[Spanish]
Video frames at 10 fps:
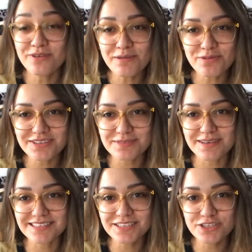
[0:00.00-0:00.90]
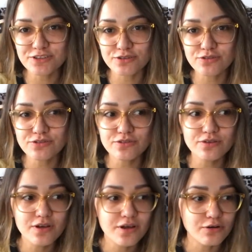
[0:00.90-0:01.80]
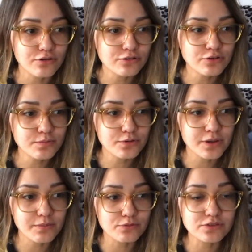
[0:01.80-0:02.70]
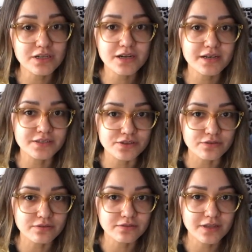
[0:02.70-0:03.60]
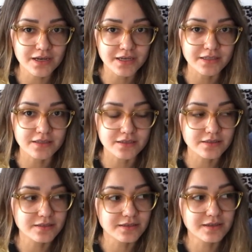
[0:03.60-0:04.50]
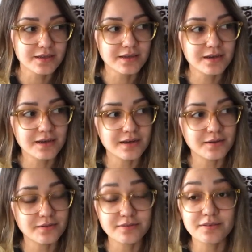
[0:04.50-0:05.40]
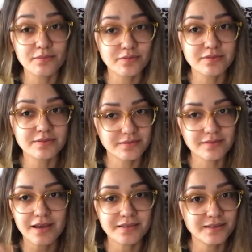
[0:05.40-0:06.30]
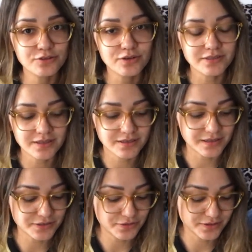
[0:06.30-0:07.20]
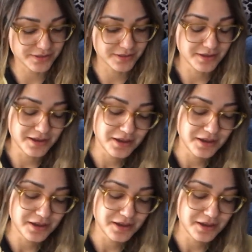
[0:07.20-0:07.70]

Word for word: Una porque se me hace chistoso, otro porque me gusta la reacción de la gente. Ah, hay de todas las reacciones.